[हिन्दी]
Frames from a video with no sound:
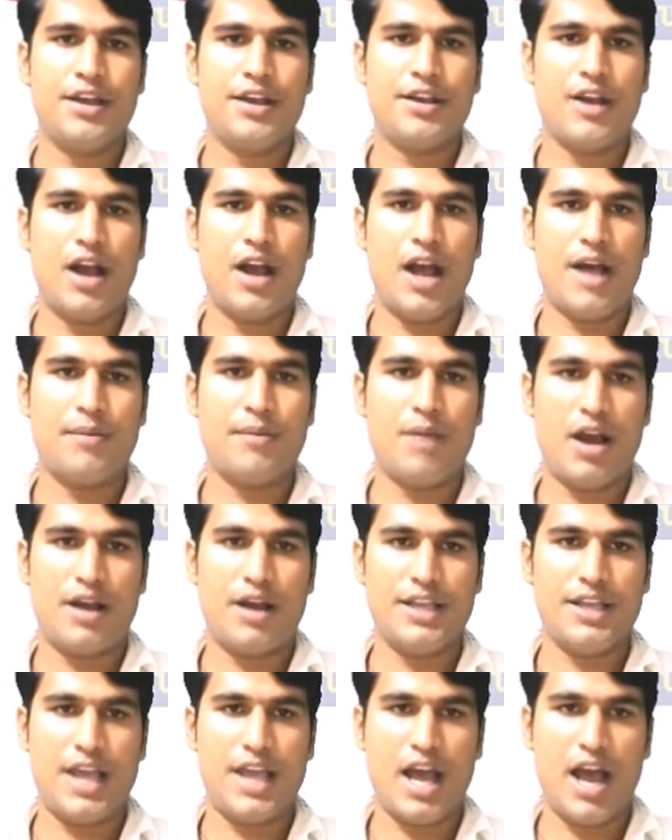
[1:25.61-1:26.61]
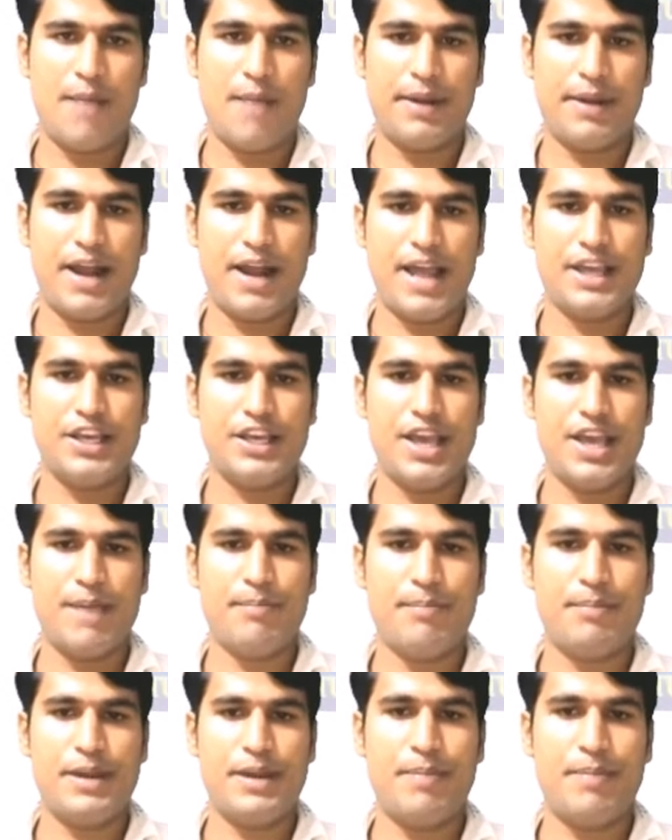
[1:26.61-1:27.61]
का यहां पर आएगी
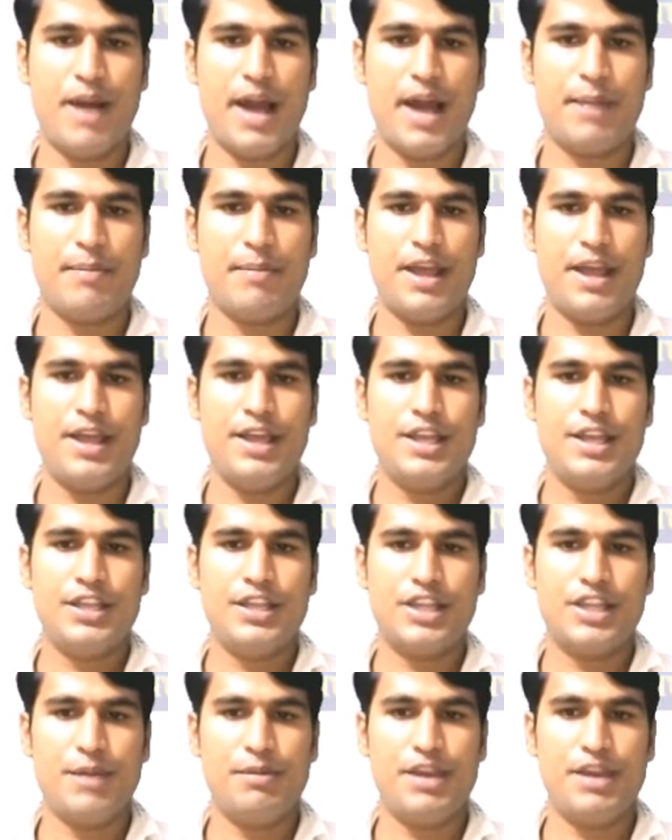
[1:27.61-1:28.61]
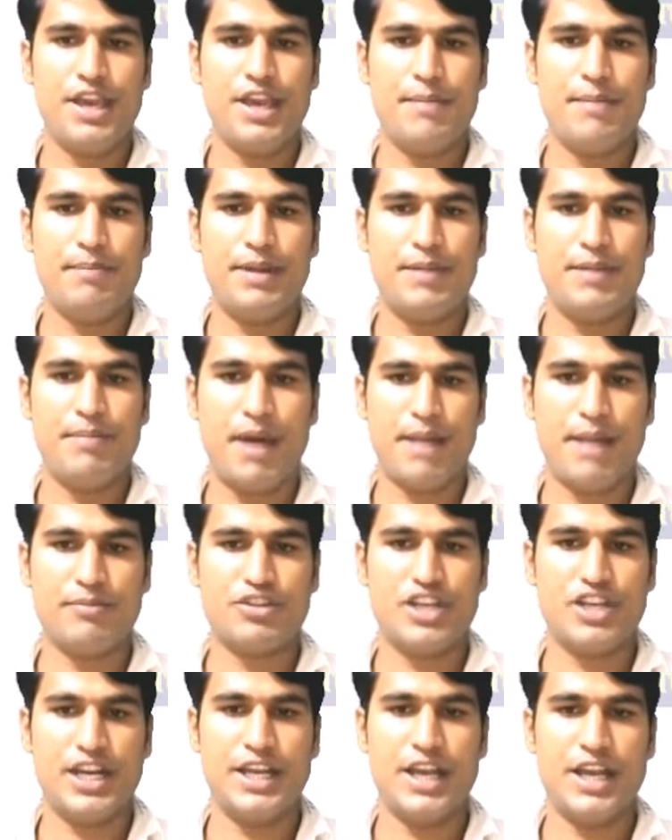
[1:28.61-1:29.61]
एम्पलीफार्म में तब ये एम्पलीफार्म
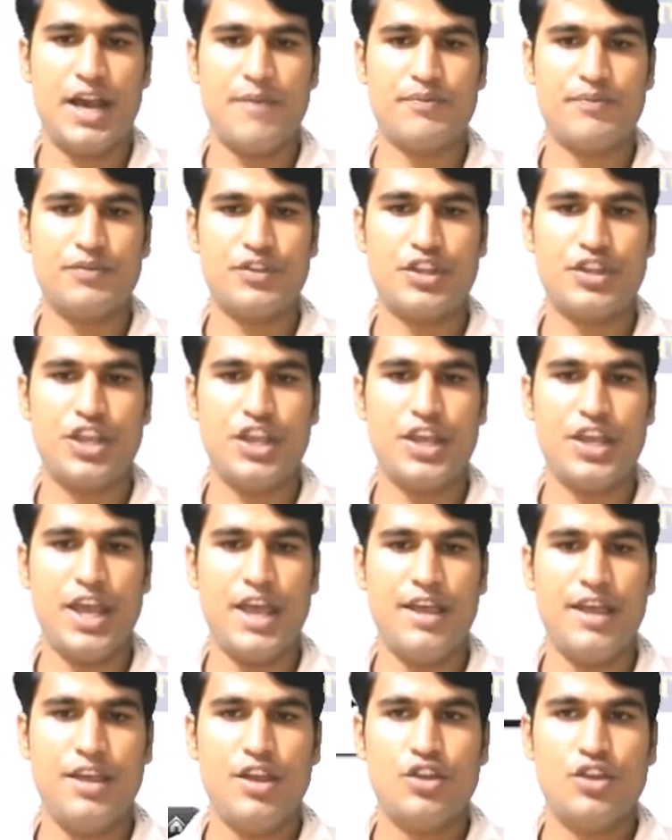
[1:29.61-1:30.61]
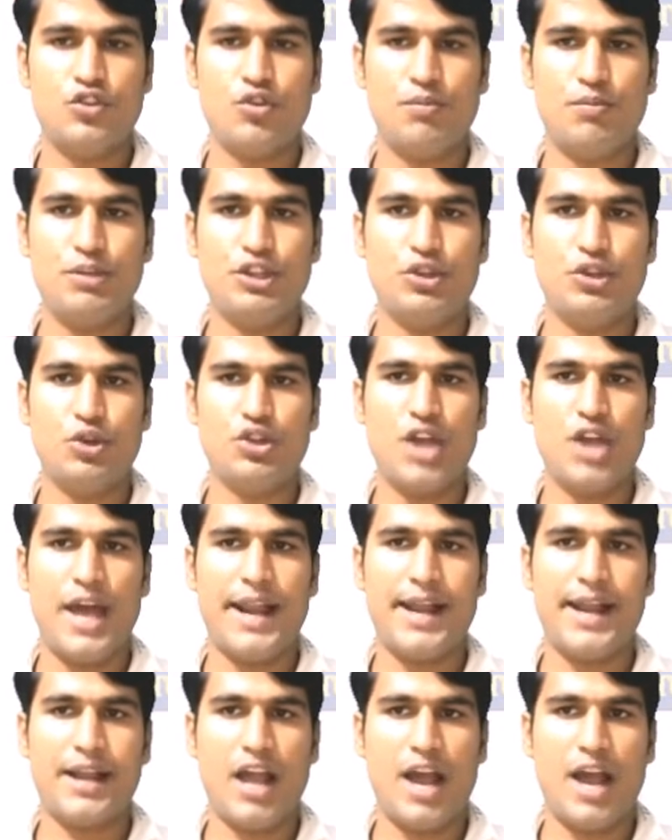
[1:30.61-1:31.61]
चलेगा ठीक है तो विद्युत
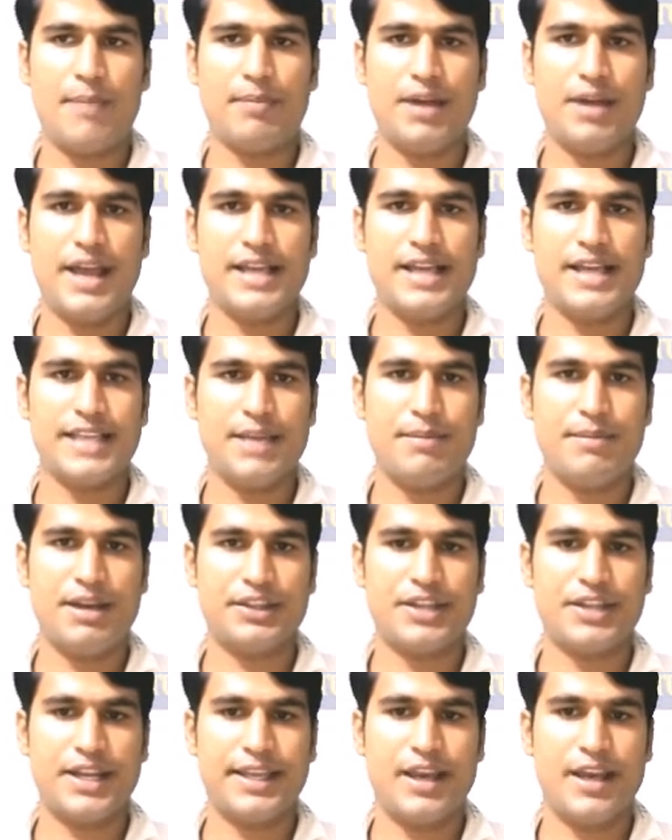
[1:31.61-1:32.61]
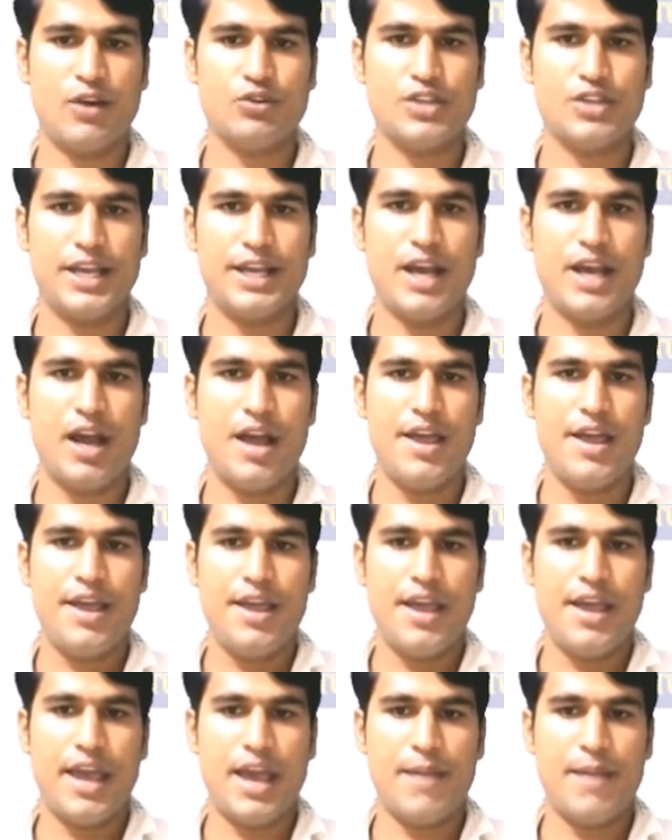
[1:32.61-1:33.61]
धारा का आपका ऐसा ही मात्रा क्या हो जाएगा
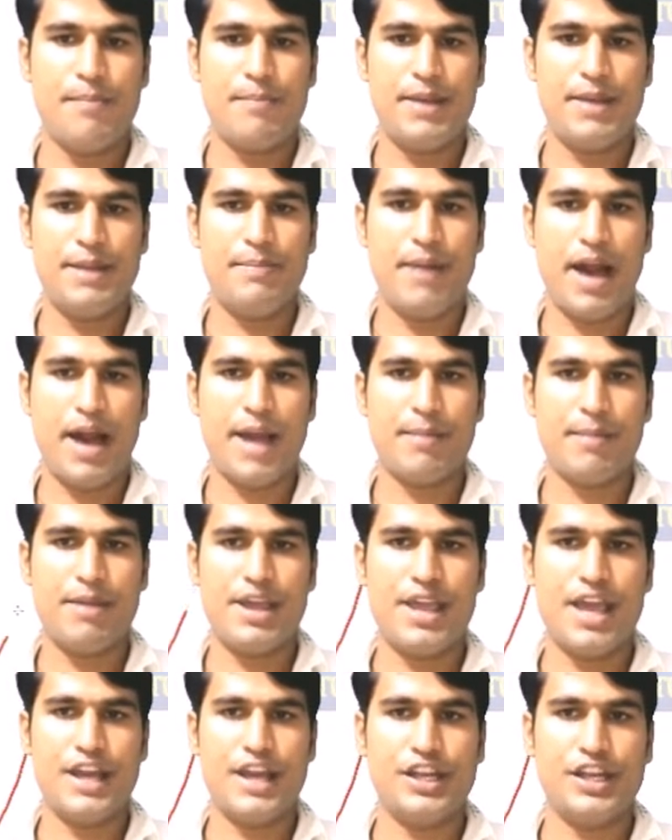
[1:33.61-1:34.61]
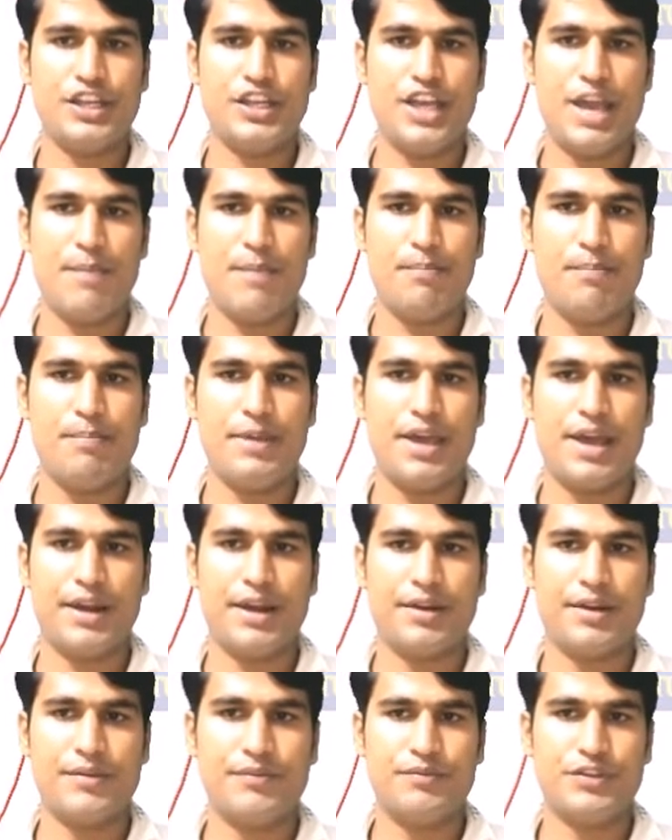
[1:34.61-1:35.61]
एम्पलीफार्म यानी कि एम्पियर
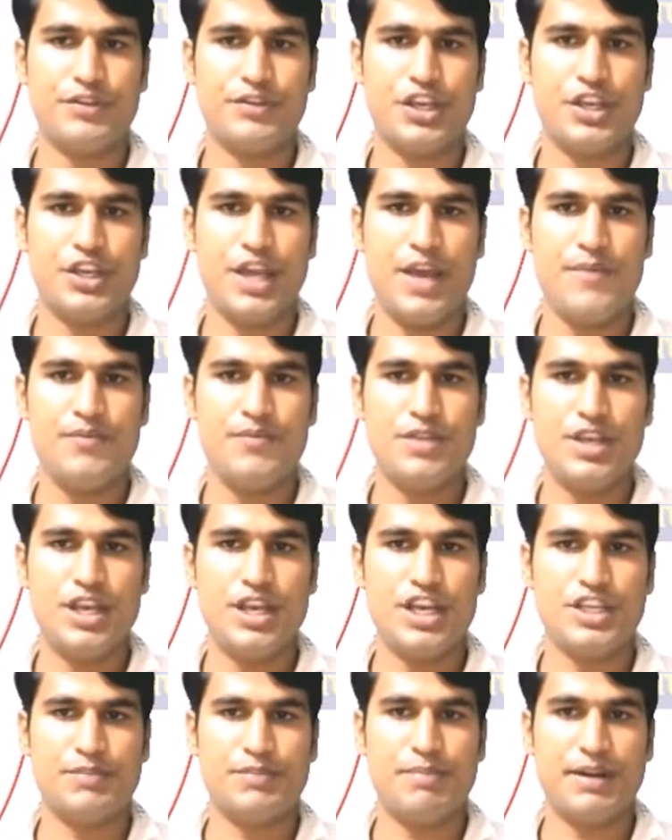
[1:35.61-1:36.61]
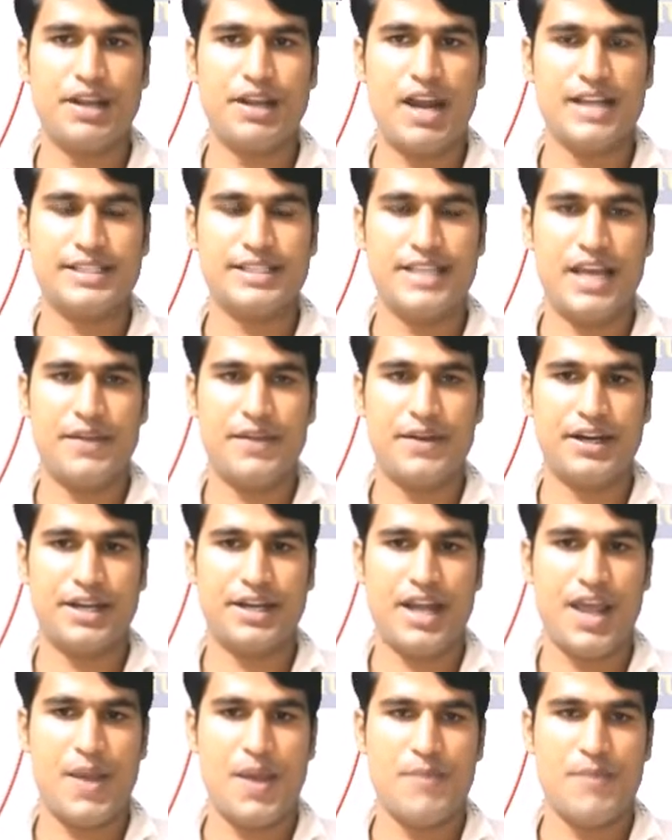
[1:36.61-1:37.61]
ठीक है इस प्रकार से याद
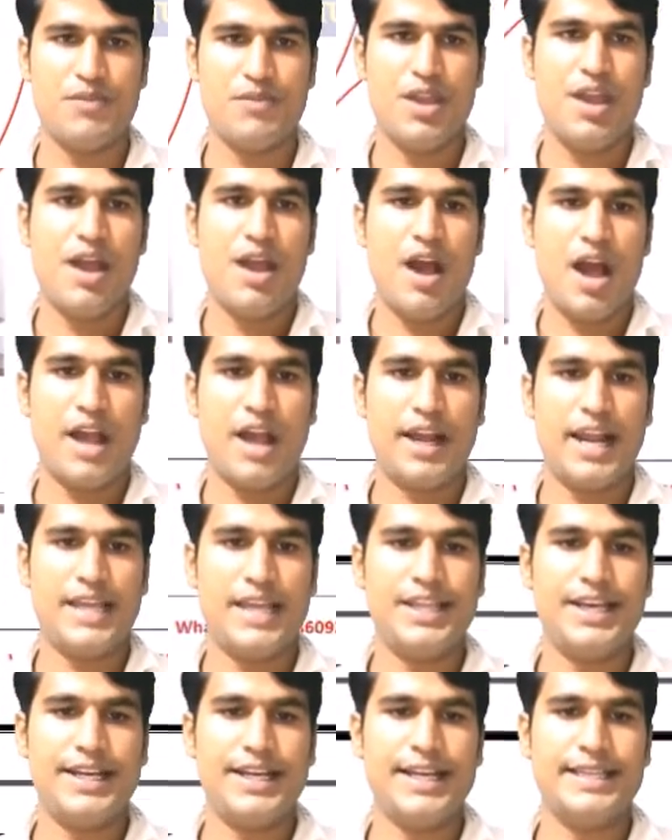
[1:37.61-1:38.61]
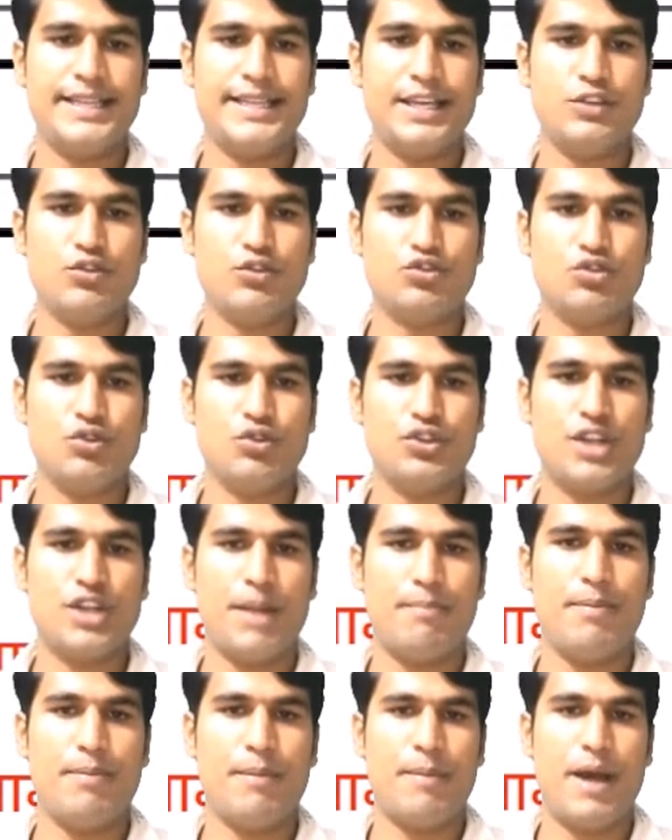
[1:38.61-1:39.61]
रखना है अगला देख लेते हैं दोस्तों
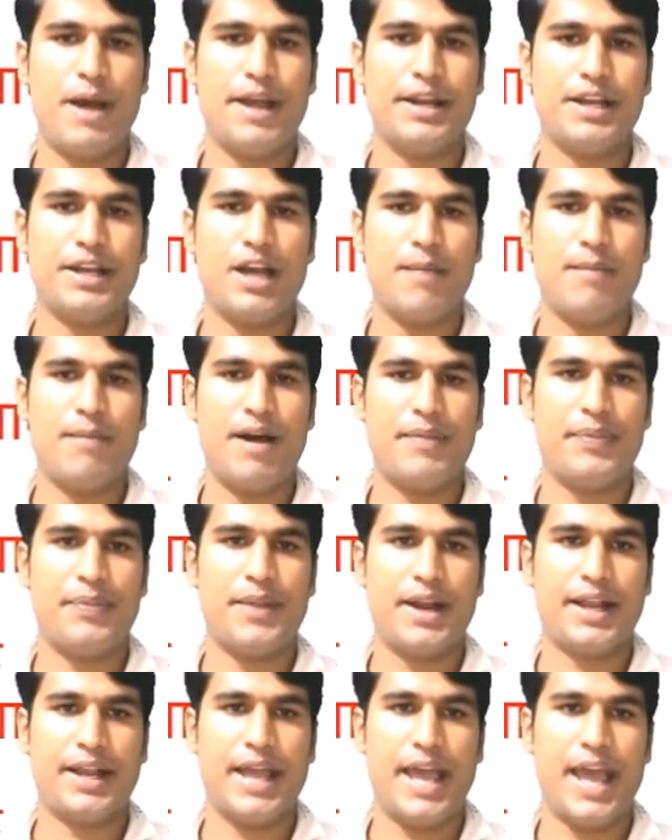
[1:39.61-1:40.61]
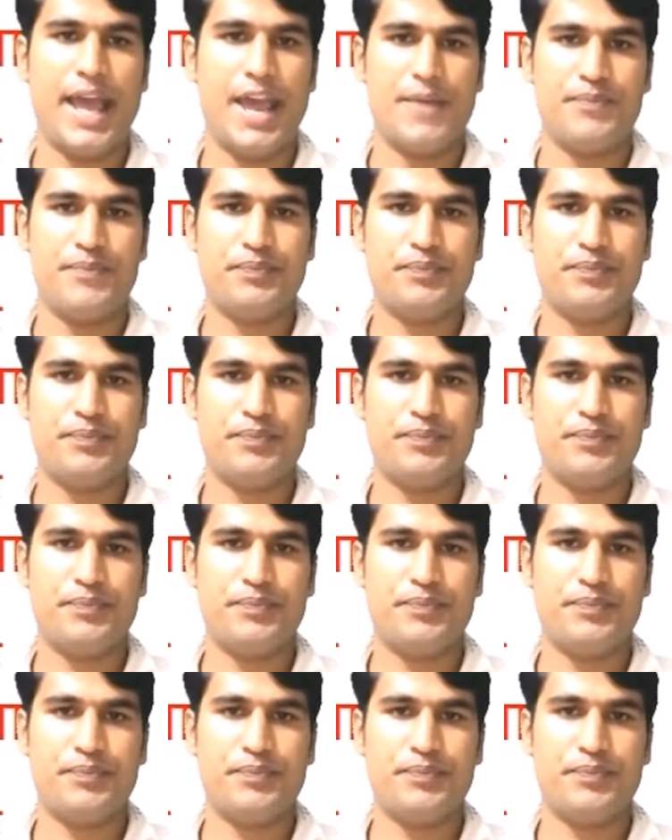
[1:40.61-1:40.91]
द्रव्यमान का मात्रक है